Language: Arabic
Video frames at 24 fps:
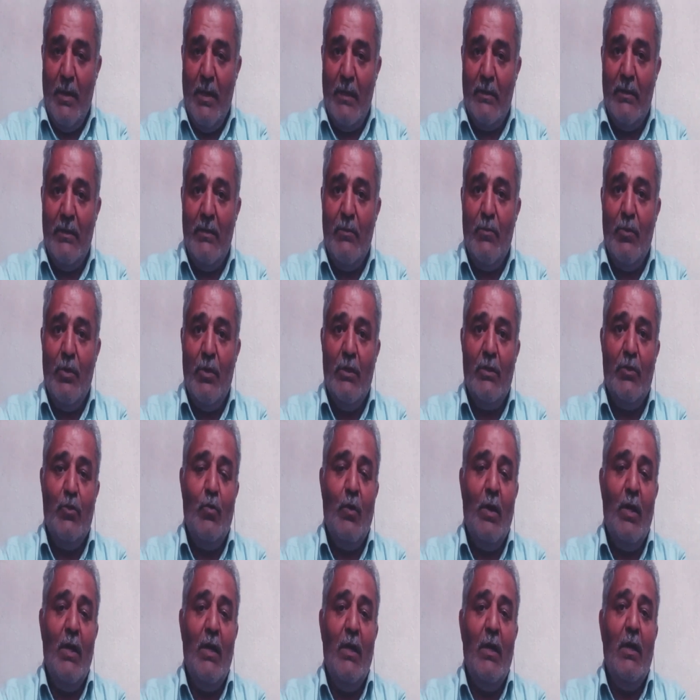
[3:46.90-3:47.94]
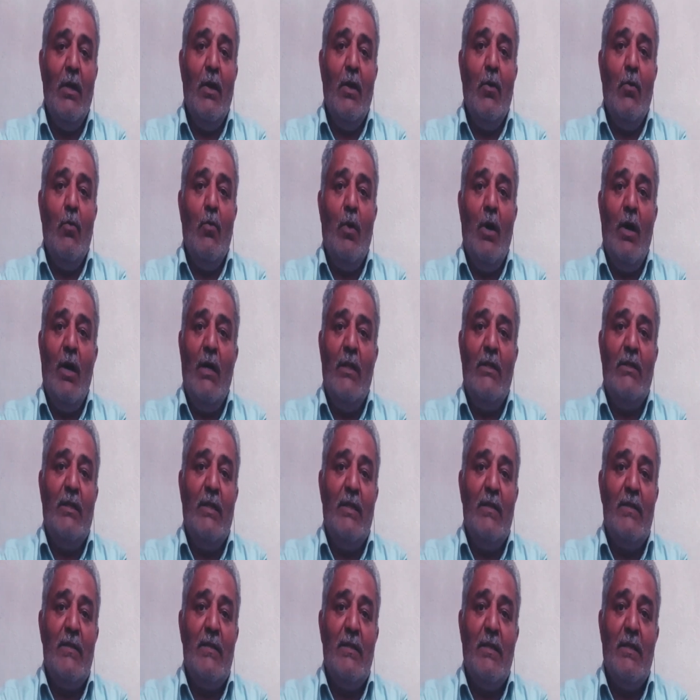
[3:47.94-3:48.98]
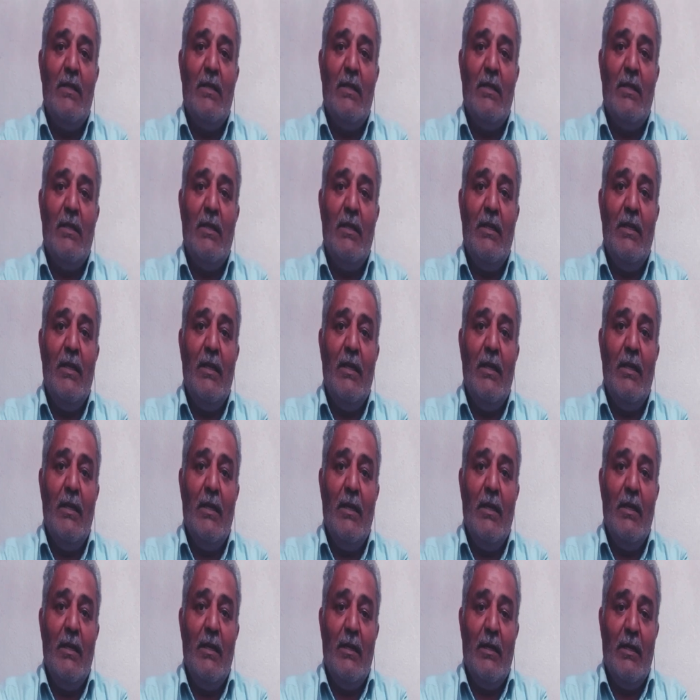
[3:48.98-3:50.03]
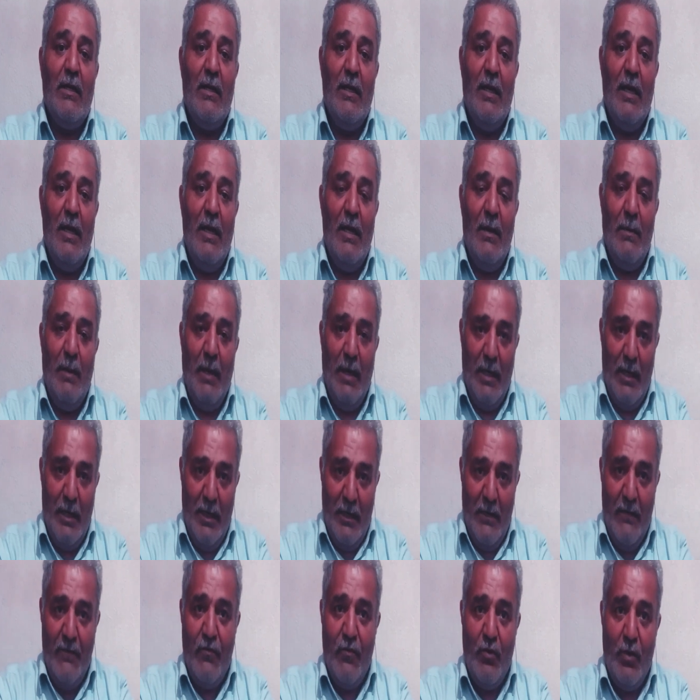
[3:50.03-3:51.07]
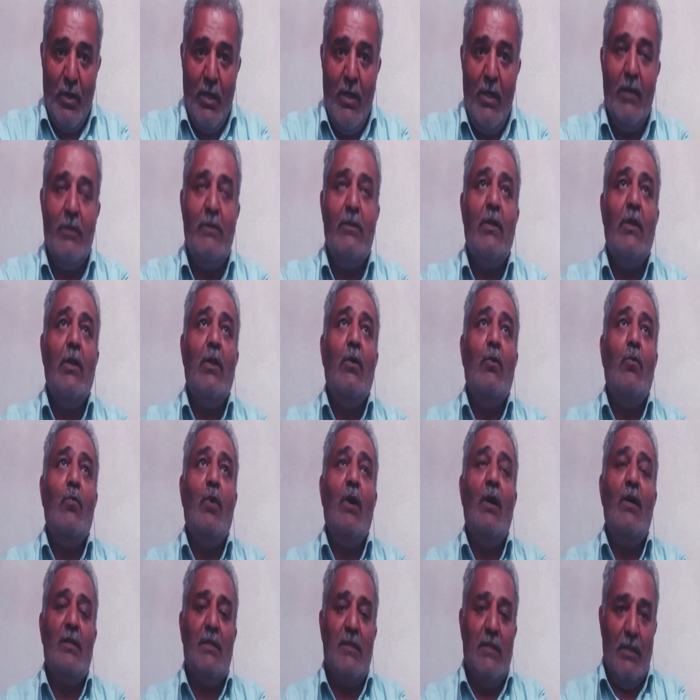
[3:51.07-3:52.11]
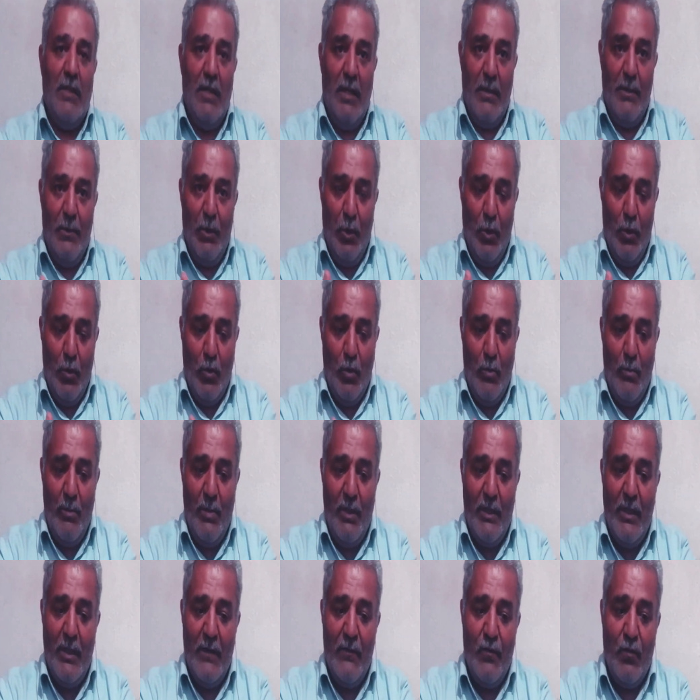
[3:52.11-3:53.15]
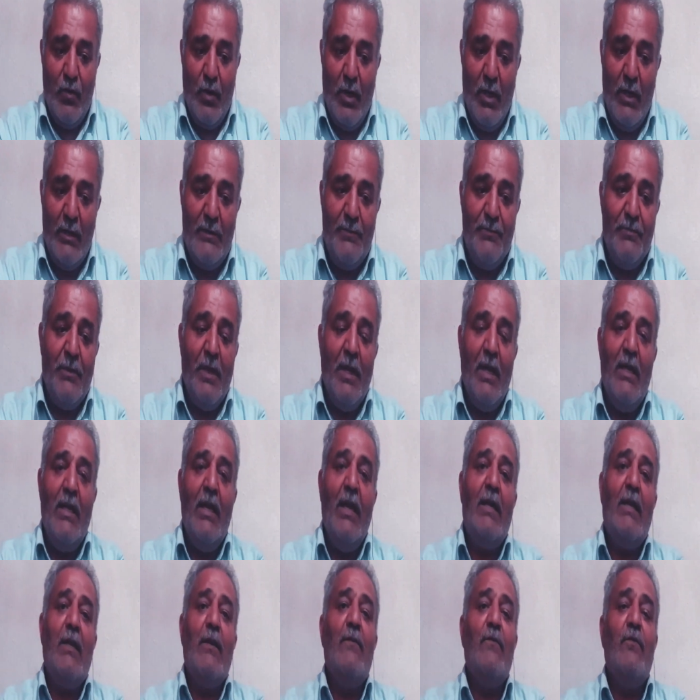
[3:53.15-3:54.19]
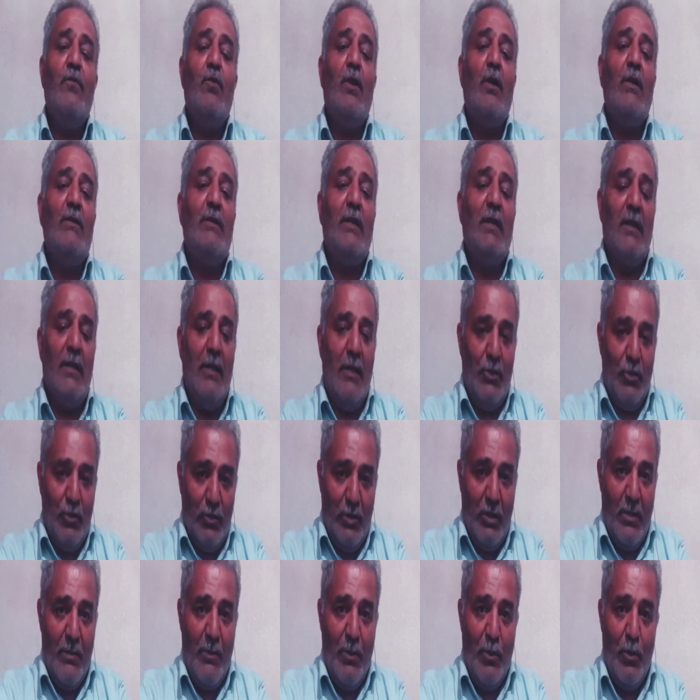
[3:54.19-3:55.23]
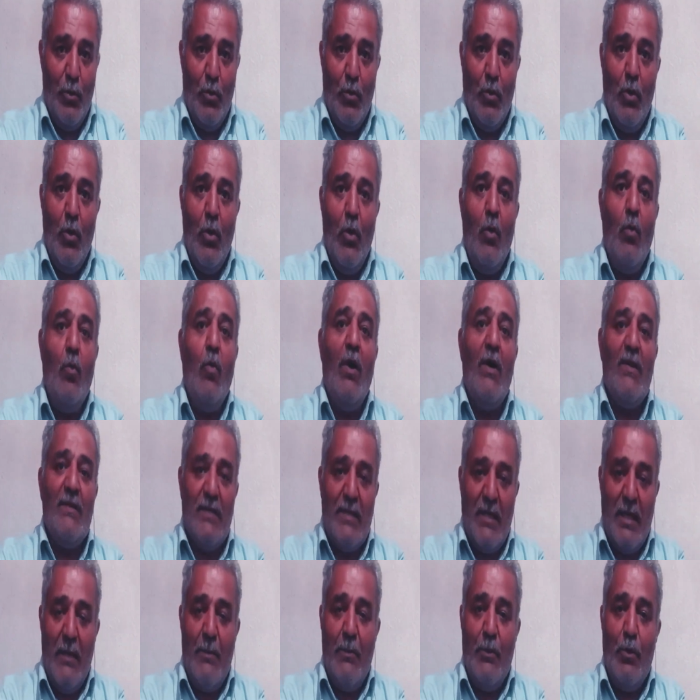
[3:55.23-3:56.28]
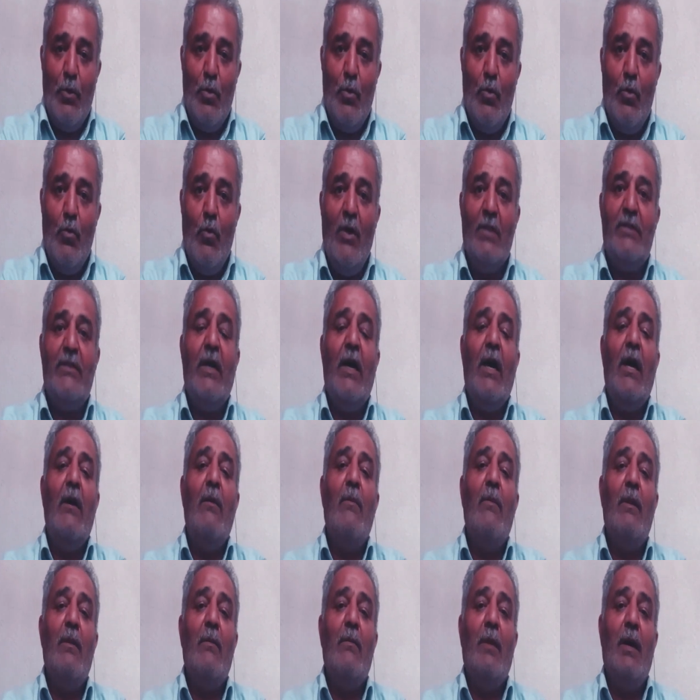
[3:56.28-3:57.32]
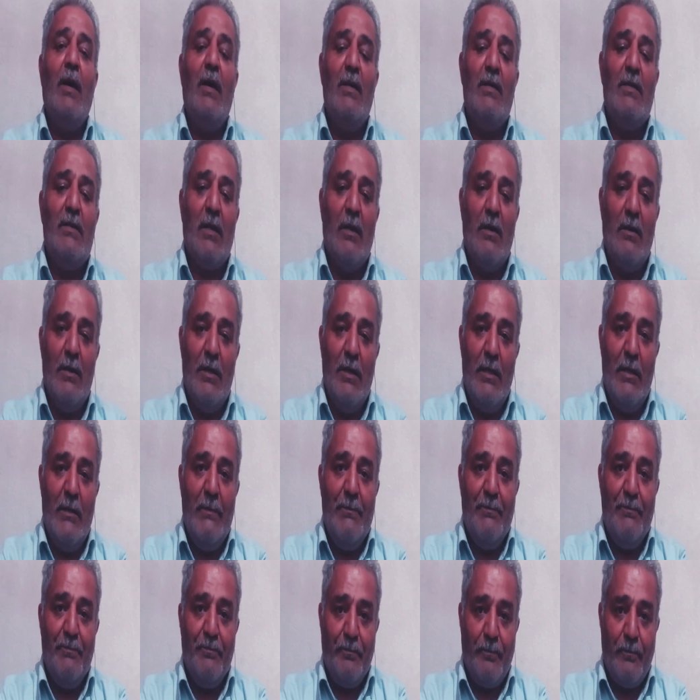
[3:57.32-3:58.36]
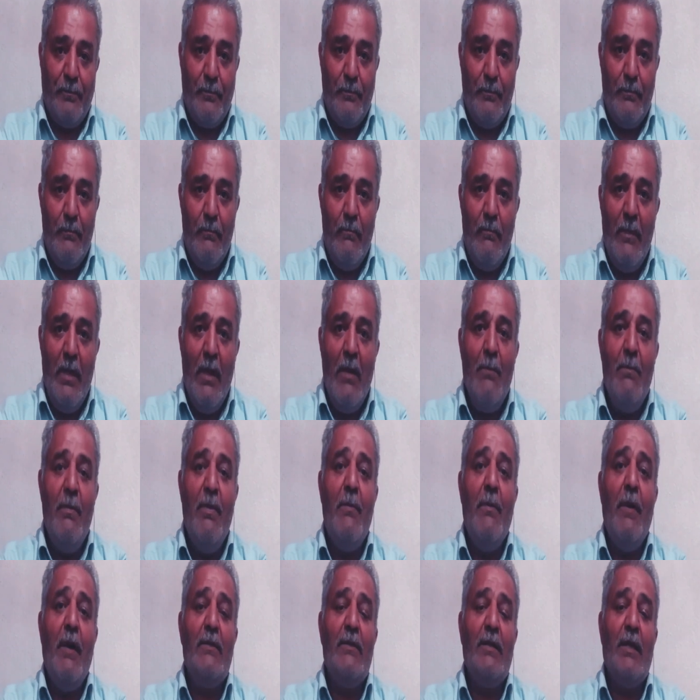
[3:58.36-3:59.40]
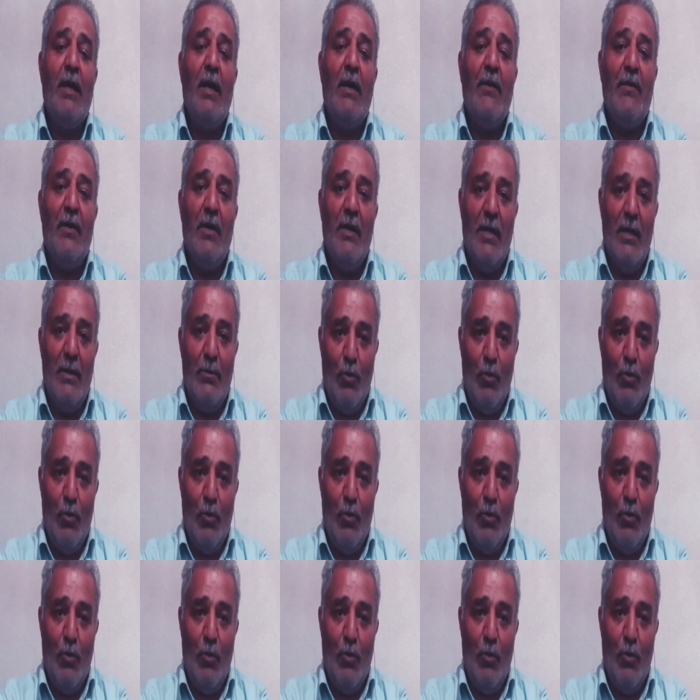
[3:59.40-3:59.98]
بعض الدول والتنسيق لانقلاب على فرات واستلام الحكم بدل فرات لكن فرات كان أشطر منه وأذكى منه وتعامل مع إسرائيل ببعض القضايا